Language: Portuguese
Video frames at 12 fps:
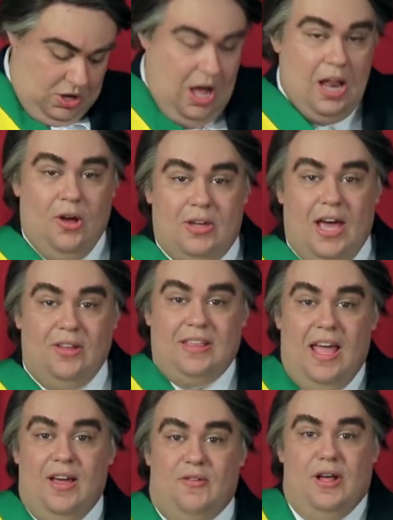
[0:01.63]
Olha o que eu
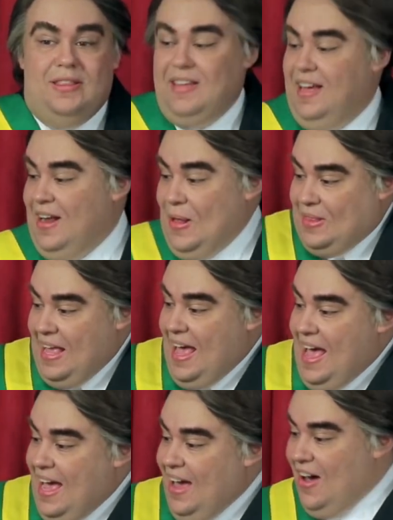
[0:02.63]
tenho, você não tem.
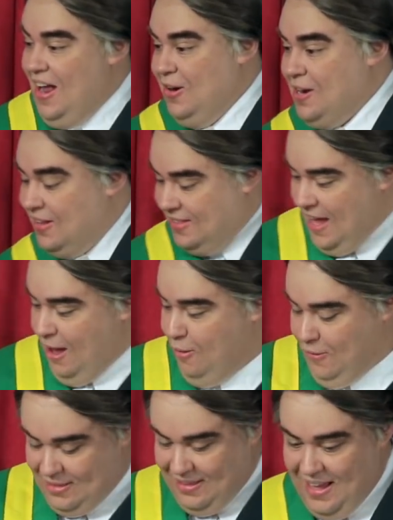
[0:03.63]
Olha o que eu
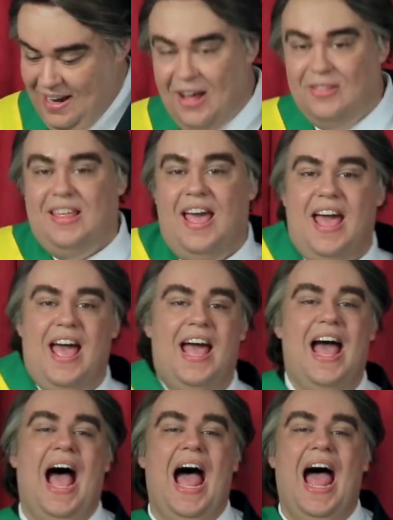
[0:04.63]
tenho, você não tem.